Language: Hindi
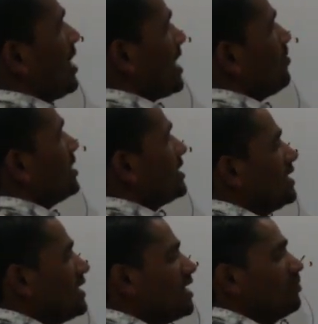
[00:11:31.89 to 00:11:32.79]
12
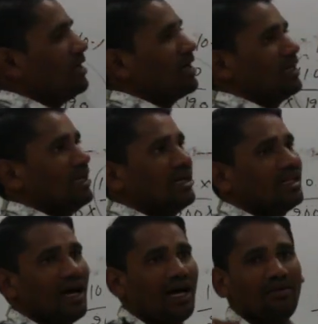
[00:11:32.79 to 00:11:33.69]
परसेंट की कमी कर देंगे
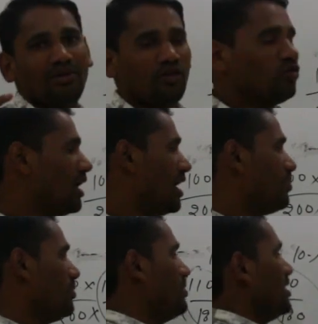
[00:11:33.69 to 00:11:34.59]
तो हर भी को
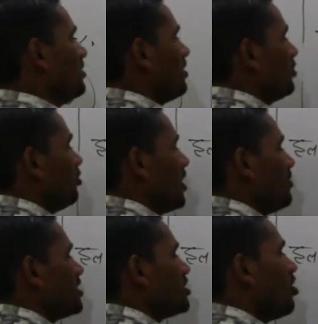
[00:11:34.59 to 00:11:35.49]
यहाँ पे बी के बाद
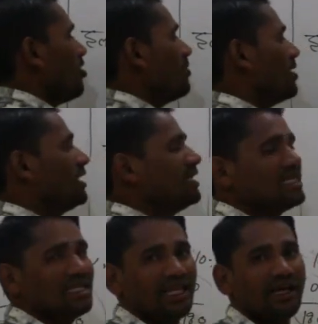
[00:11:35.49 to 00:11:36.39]
गुणा में सौ है मान के
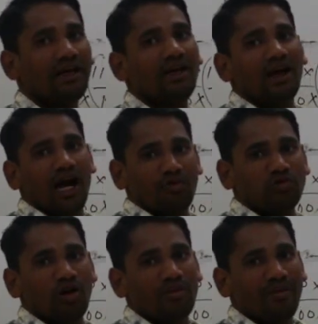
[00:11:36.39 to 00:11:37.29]
चलते हैं अब
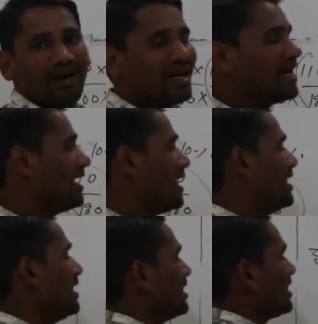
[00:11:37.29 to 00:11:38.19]
सौ में बारह घटा
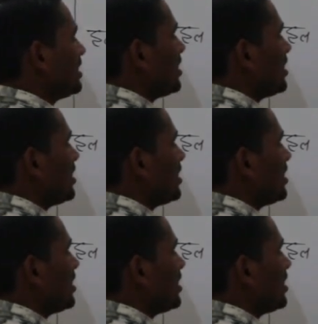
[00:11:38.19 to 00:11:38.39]
देंगे तो